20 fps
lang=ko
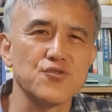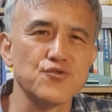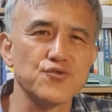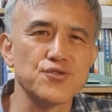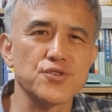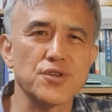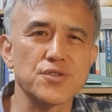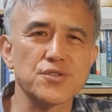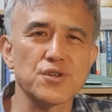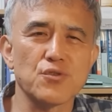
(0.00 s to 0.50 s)

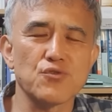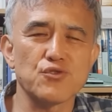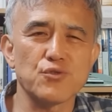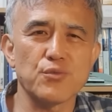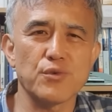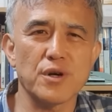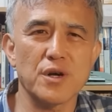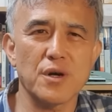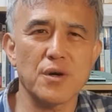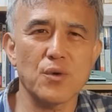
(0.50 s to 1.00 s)
윤석열
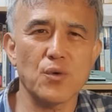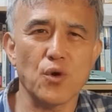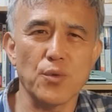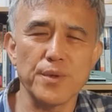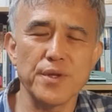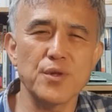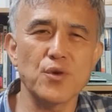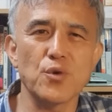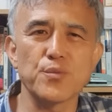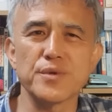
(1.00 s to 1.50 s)
후보가
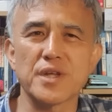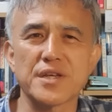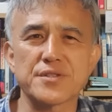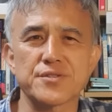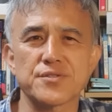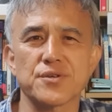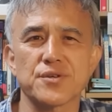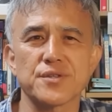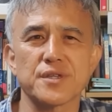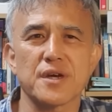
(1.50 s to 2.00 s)
고민
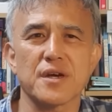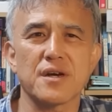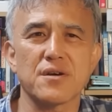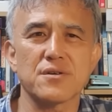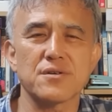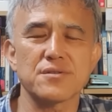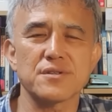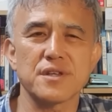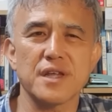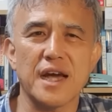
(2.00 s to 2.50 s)
고민해서 선택한
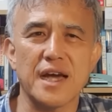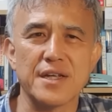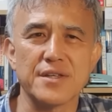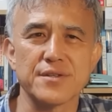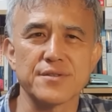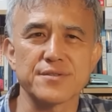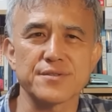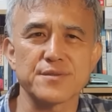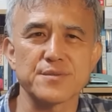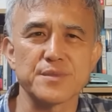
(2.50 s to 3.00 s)
것들이
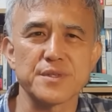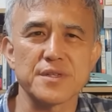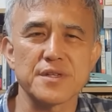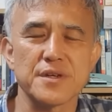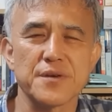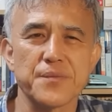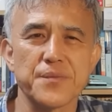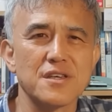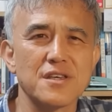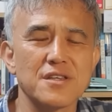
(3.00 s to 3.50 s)
아니었습니다.
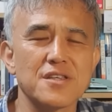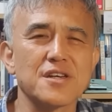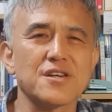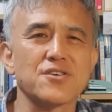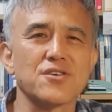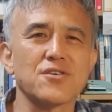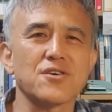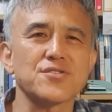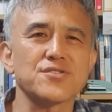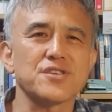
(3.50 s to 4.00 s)
이제
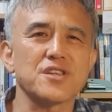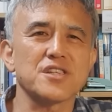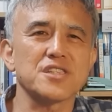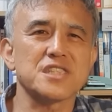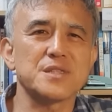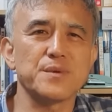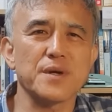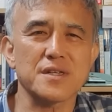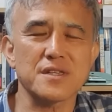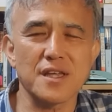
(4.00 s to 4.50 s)
그런 것들이
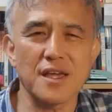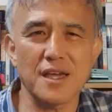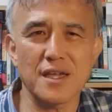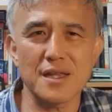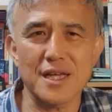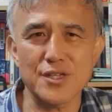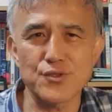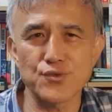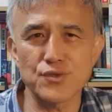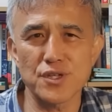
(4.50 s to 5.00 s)
집약된 게
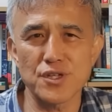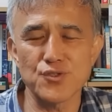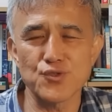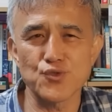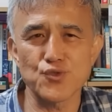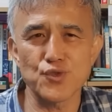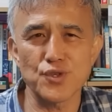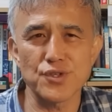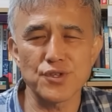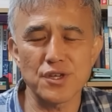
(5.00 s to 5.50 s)
나중에
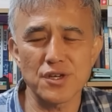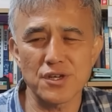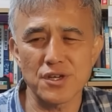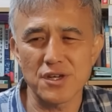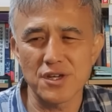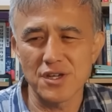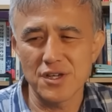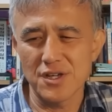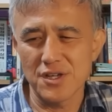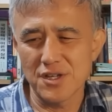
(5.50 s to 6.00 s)
인수인데
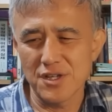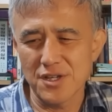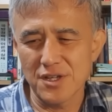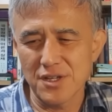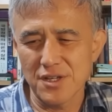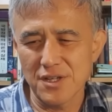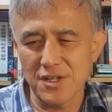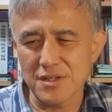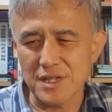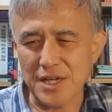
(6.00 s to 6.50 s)

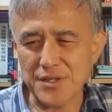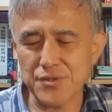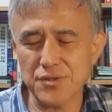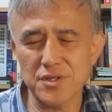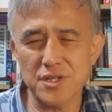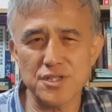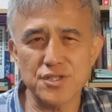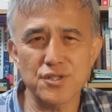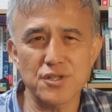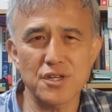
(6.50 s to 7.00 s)

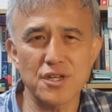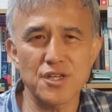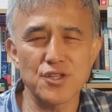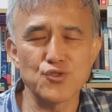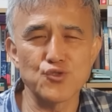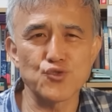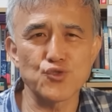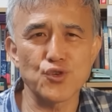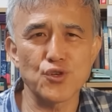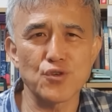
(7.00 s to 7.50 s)
당선자 시절에
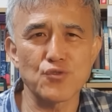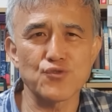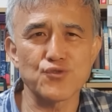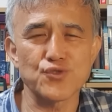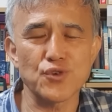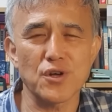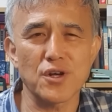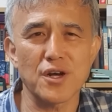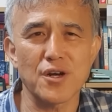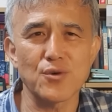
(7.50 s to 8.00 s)
인수위를
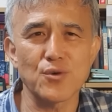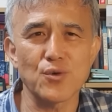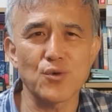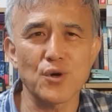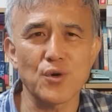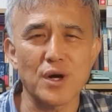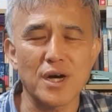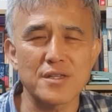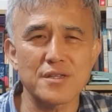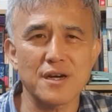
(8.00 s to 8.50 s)

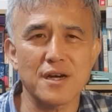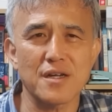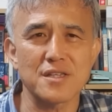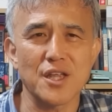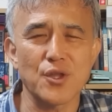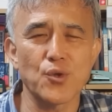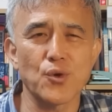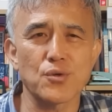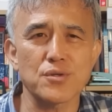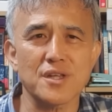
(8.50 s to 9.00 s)
구성하고 하다가
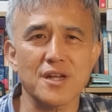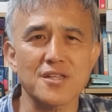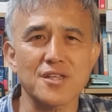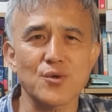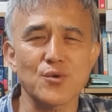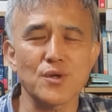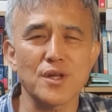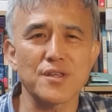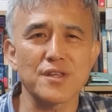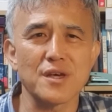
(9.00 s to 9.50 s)
대통령 딱
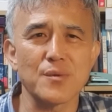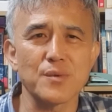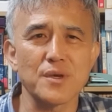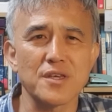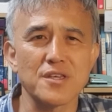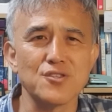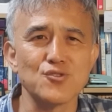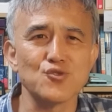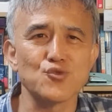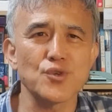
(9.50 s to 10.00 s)
되고 난 다음에
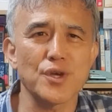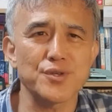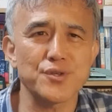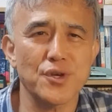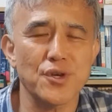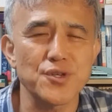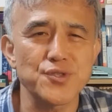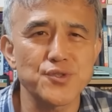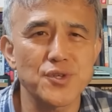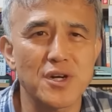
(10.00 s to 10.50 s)
인수위에서
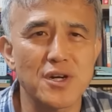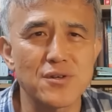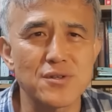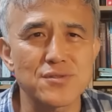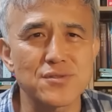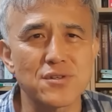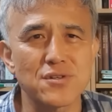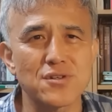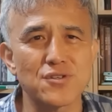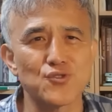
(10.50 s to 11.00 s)
결정한
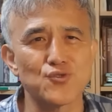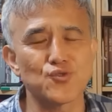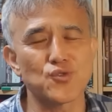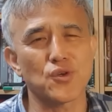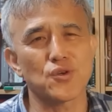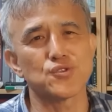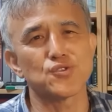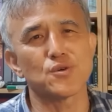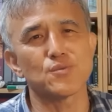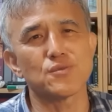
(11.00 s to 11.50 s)
것들을
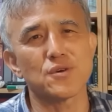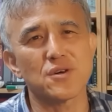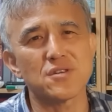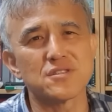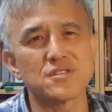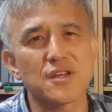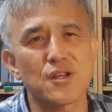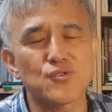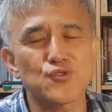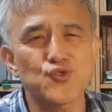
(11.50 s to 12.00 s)
윤석열 정부가
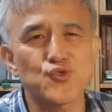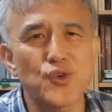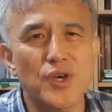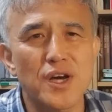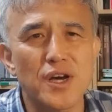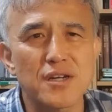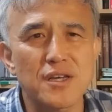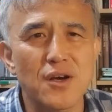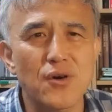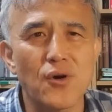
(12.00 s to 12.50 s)
그대로
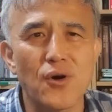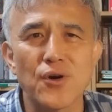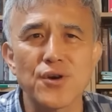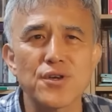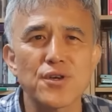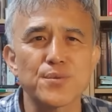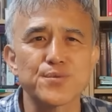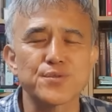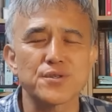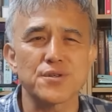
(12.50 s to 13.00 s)
수행한 게
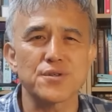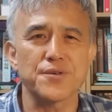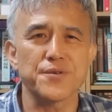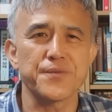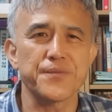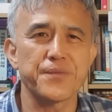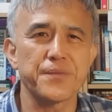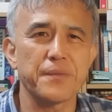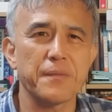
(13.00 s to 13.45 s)
거의 없어요.